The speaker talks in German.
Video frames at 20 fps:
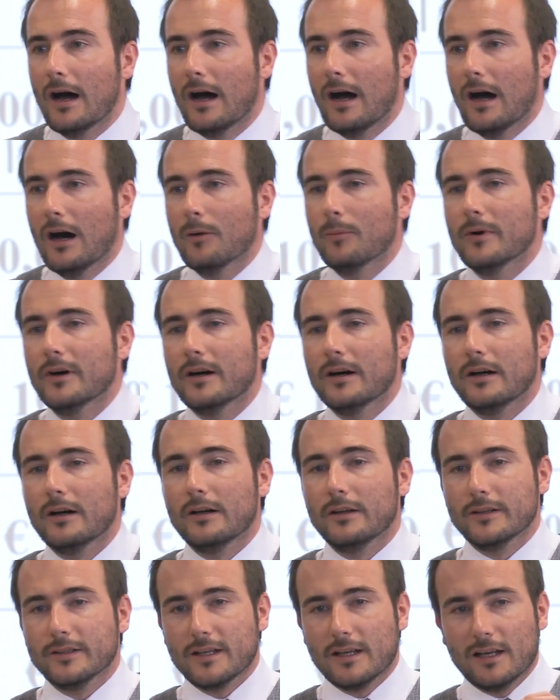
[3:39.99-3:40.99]
aber
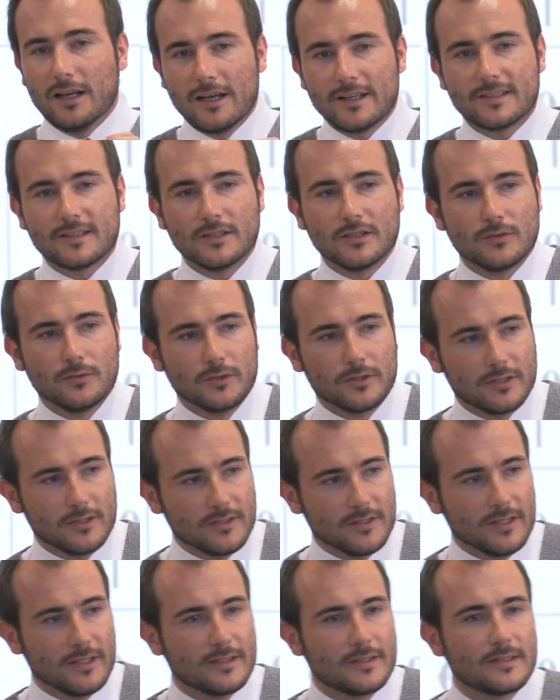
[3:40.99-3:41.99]
äh, der Leitzins wird
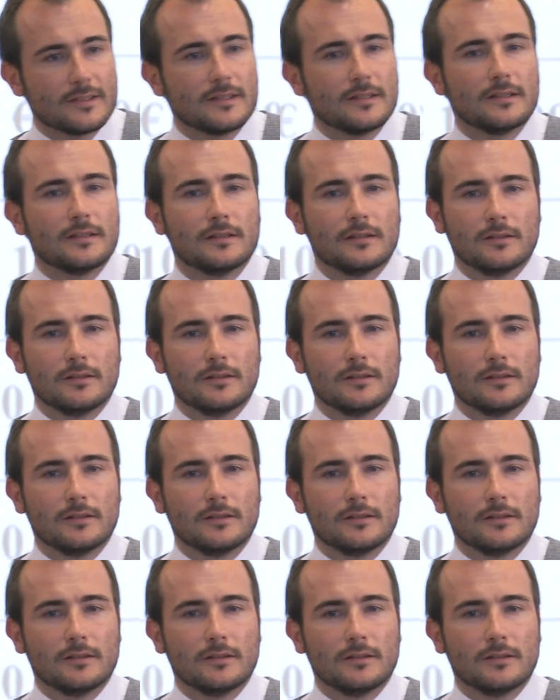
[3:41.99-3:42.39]
gesetzt